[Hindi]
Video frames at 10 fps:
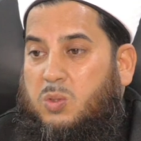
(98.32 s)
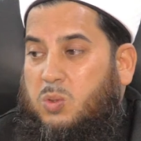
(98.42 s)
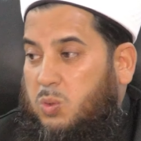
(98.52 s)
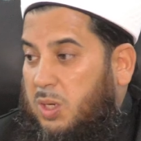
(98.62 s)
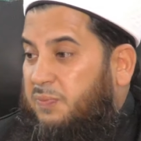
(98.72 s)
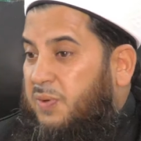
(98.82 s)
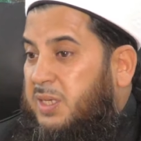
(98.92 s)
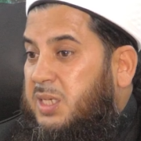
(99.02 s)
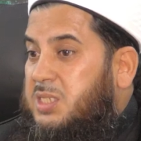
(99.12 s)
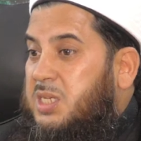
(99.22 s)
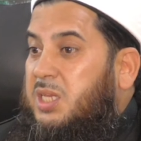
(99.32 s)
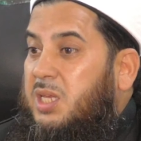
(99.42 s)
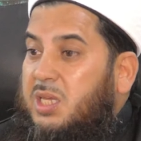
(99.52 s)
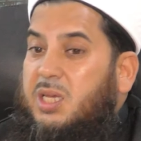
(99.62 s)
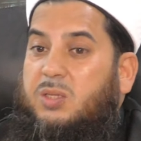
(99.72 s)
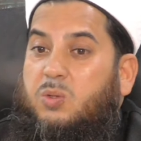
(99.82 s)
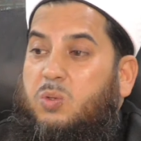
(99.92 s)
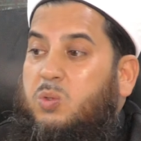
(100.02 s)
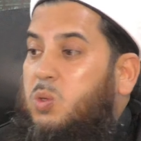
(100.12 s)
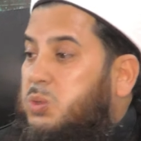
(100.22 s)
तो और ने जदीदियत
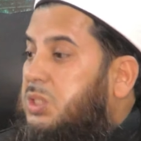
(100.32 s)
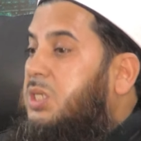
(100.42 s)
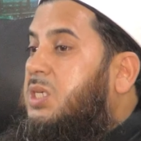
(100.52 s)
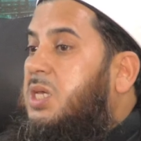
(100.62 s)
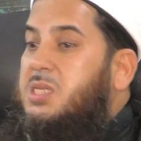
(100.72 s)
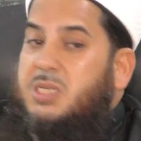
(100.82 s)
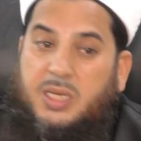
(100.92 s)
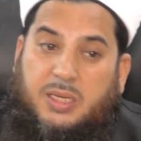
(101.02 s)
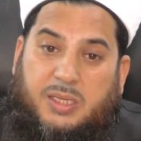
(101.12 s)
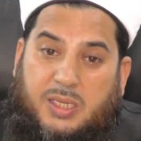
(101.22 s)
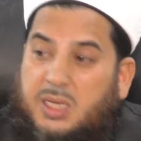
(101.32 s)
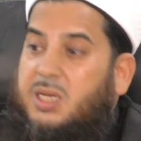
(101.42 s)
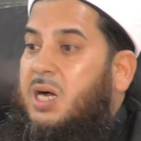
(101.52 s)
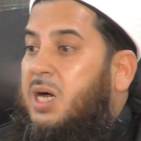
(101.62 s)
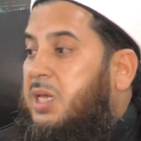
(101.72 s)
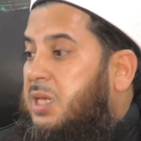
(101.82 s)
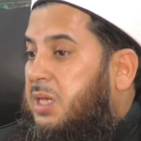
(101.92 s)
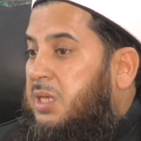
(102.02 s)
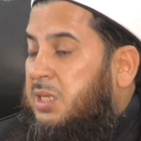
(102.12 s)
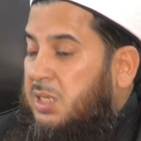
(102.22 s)
को खोजने के लिए ये कहा कि